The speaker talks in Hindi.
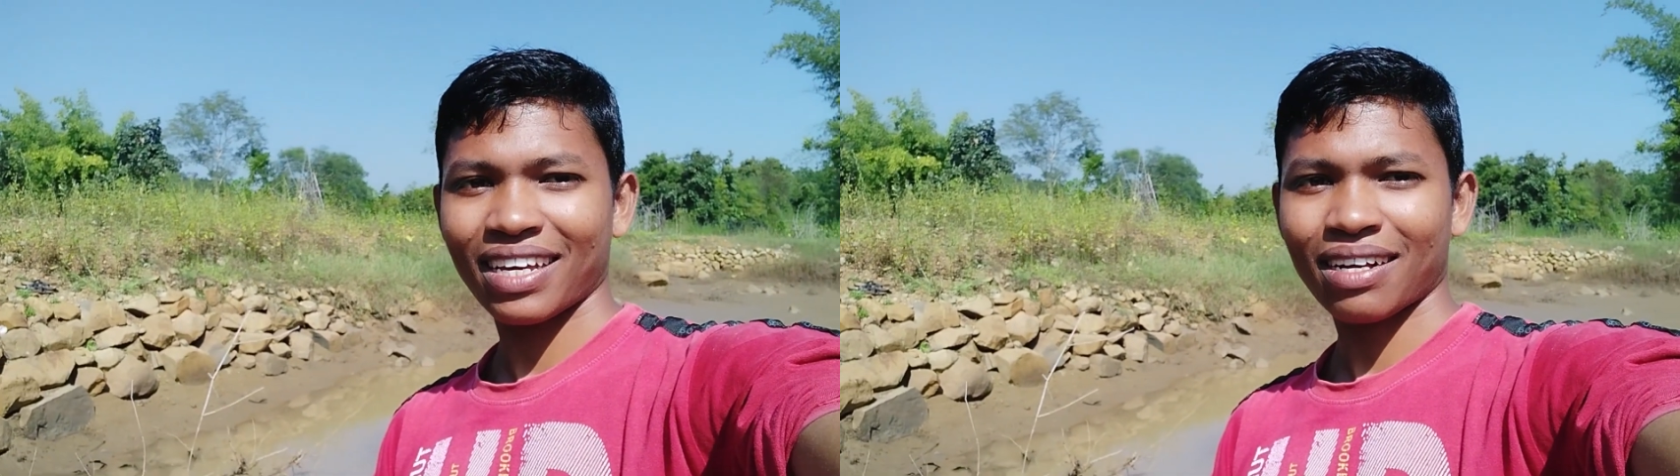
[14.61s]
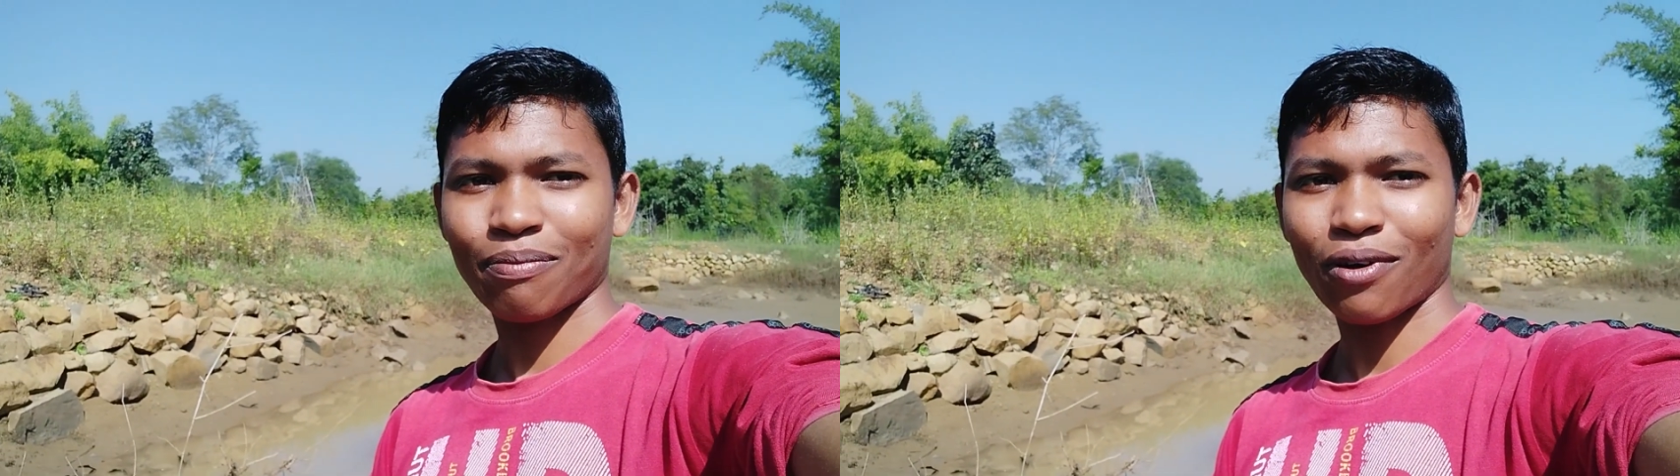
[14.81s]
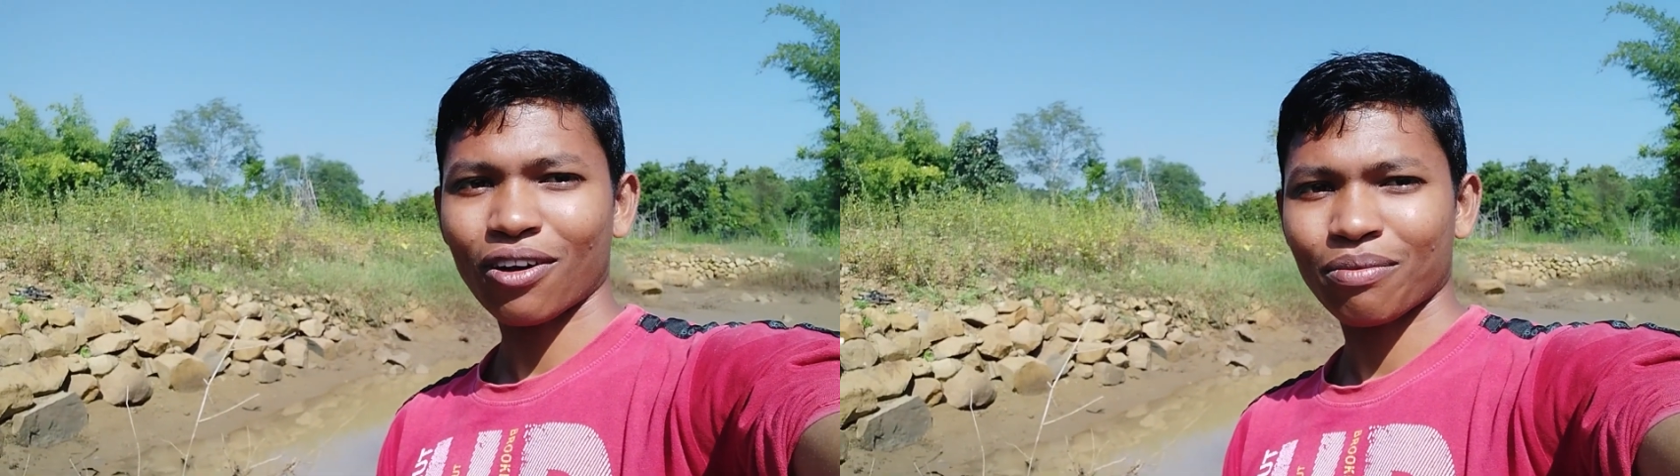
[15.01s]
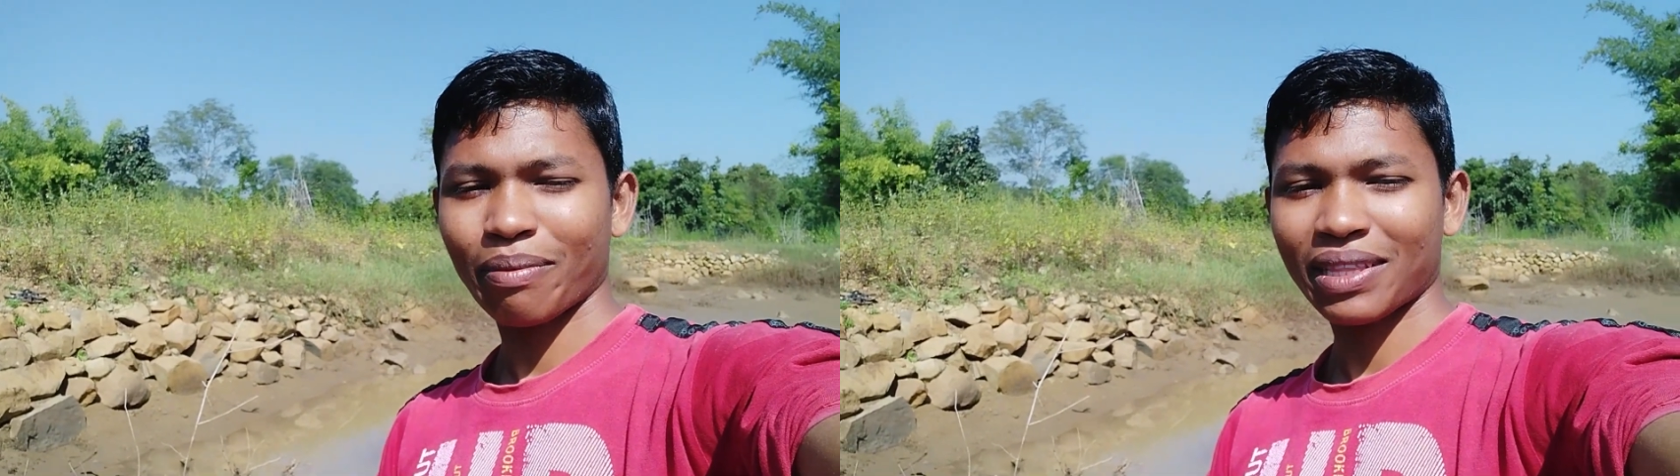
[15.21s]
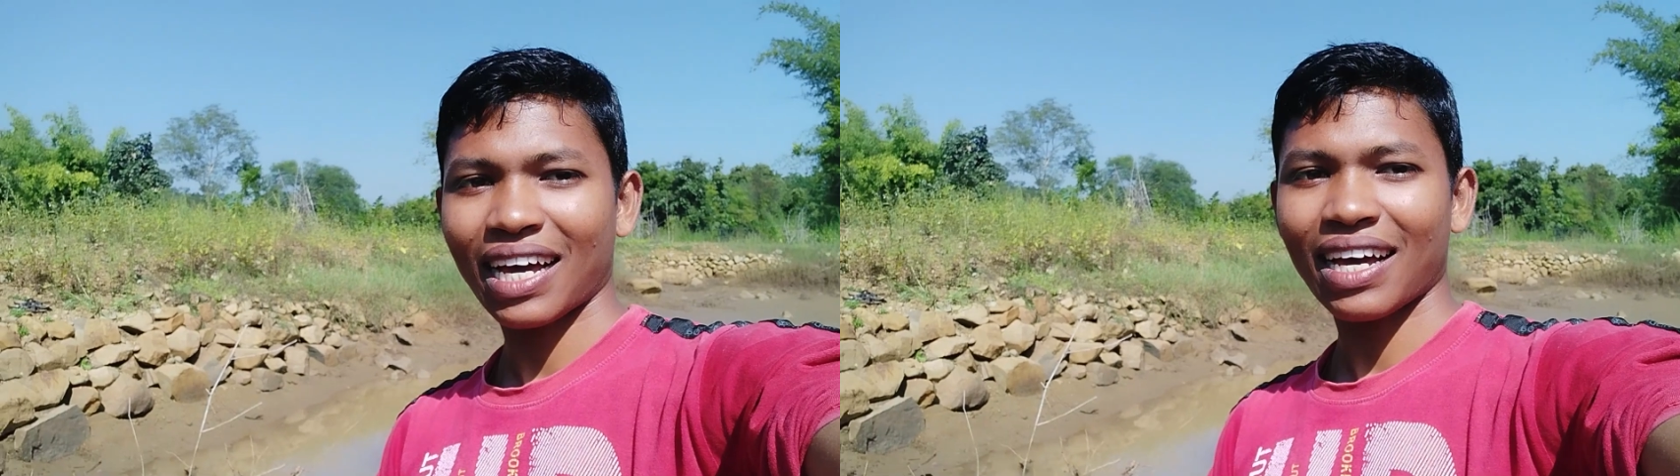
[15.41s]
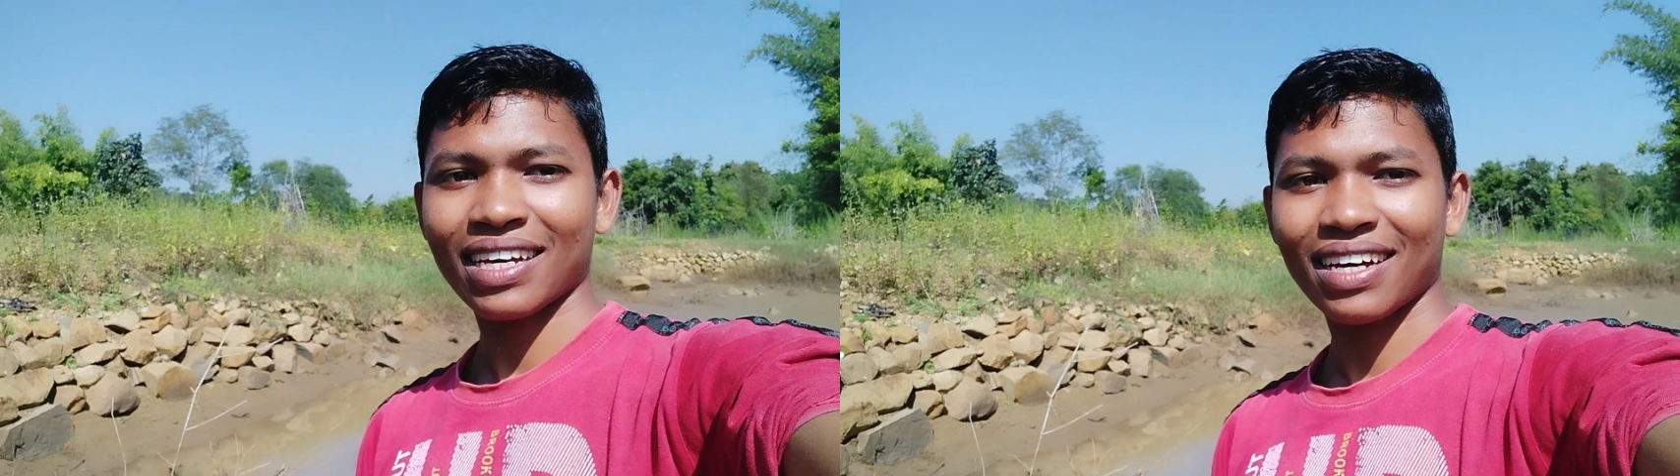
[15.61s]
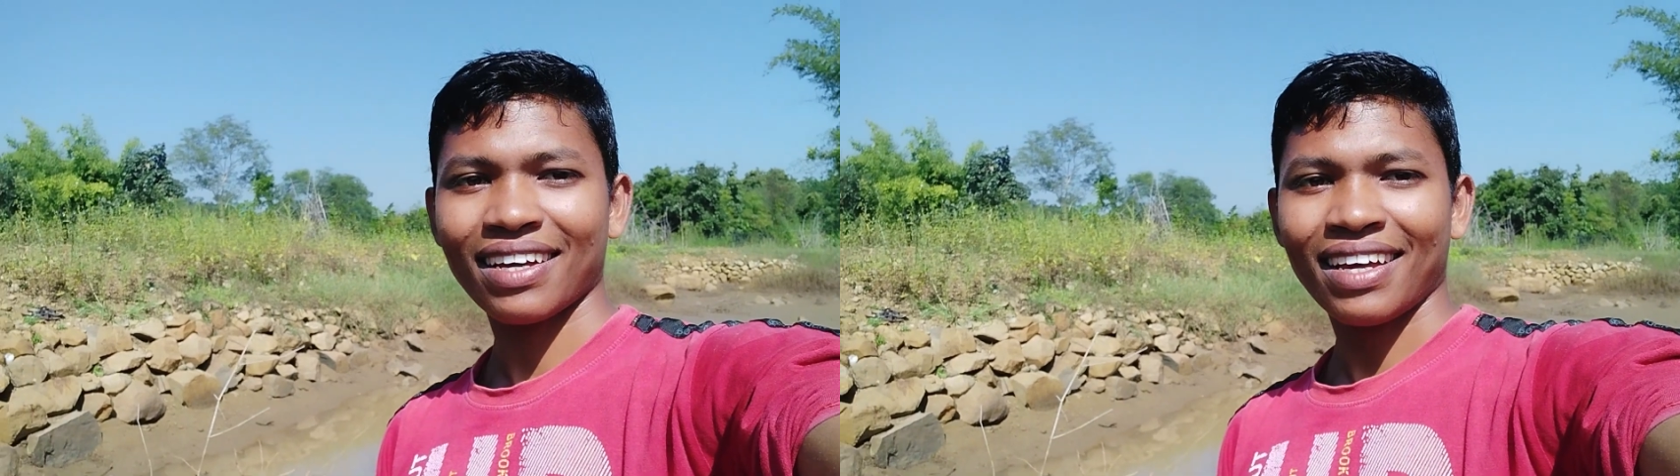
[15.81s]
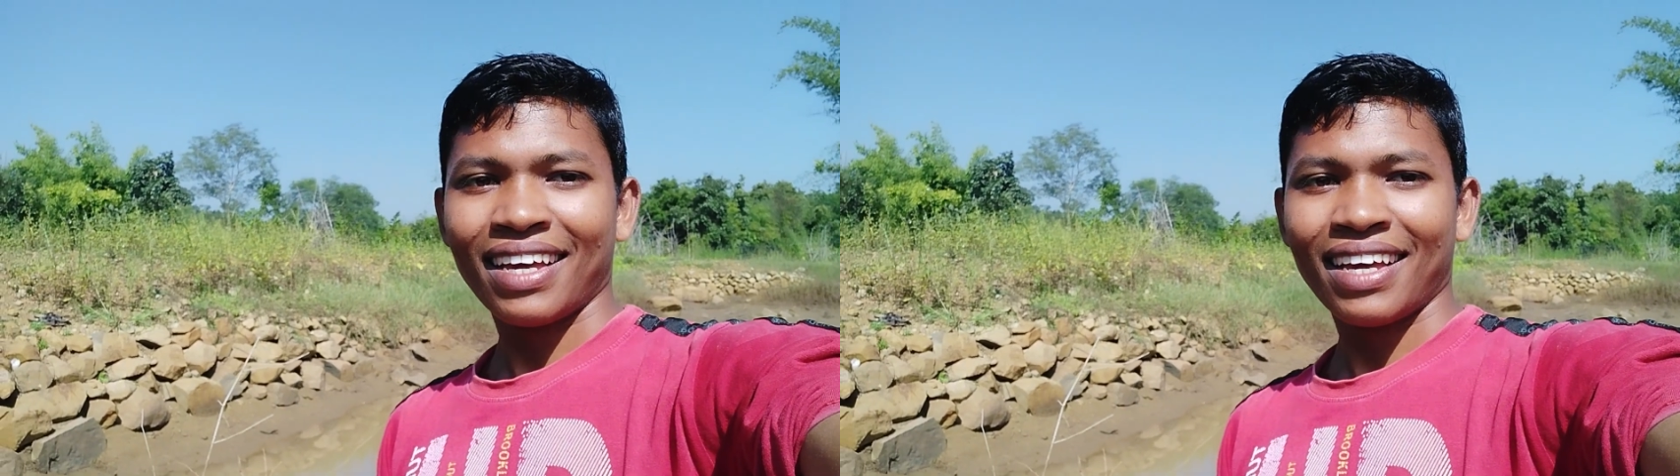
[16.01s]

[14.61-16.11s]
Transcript: एक ब्लॉग में बताया था